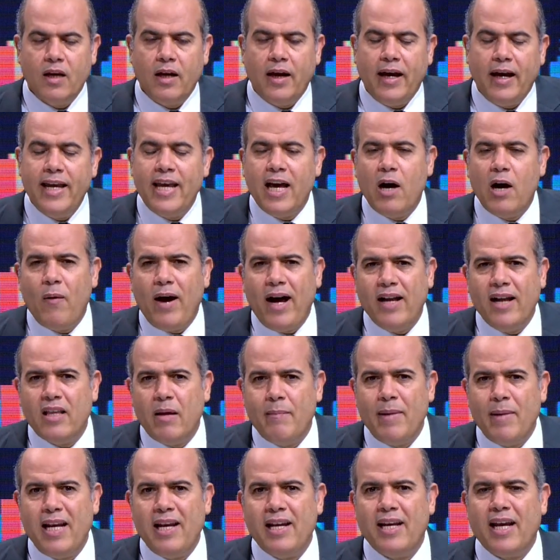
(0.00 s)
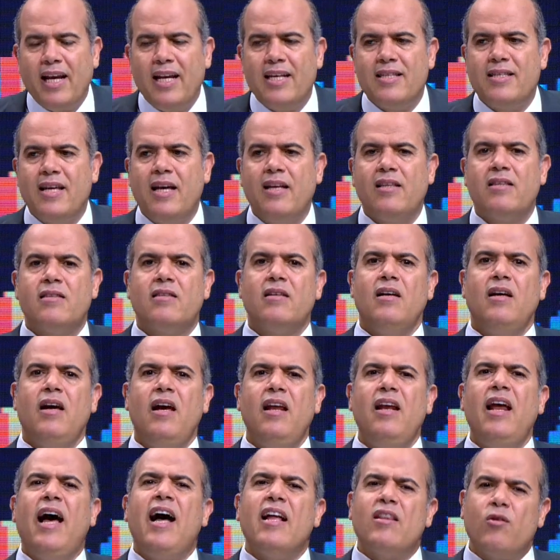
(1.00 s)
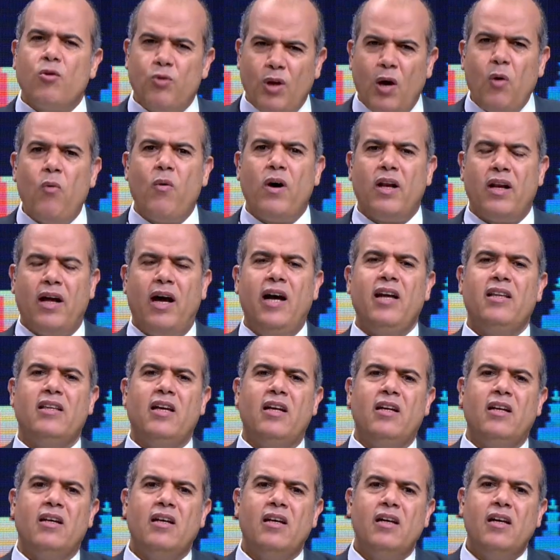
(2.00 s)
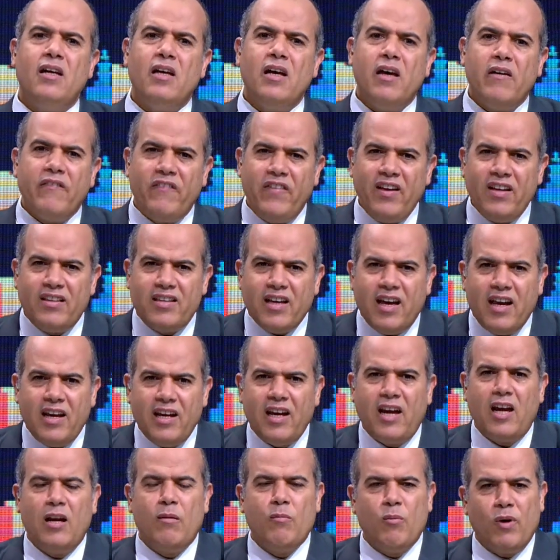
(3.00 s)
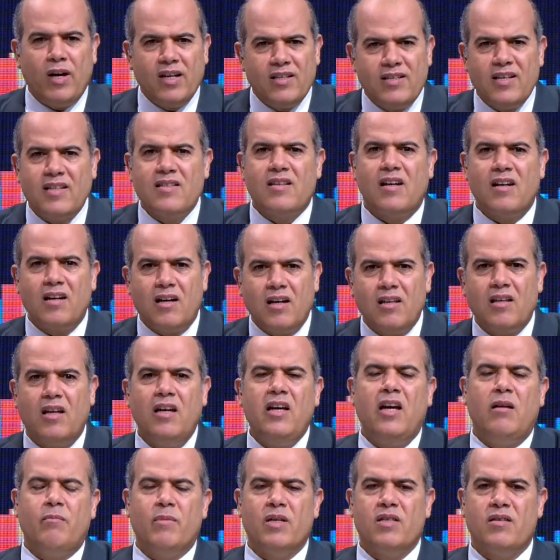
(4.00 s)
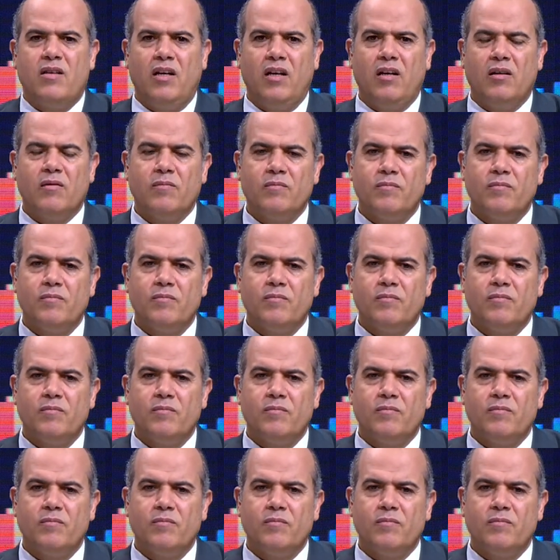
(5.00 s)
هي واحدة من الجلسات اللي هتدون أيضا في تاريخ المؤسسة القضائية المصرية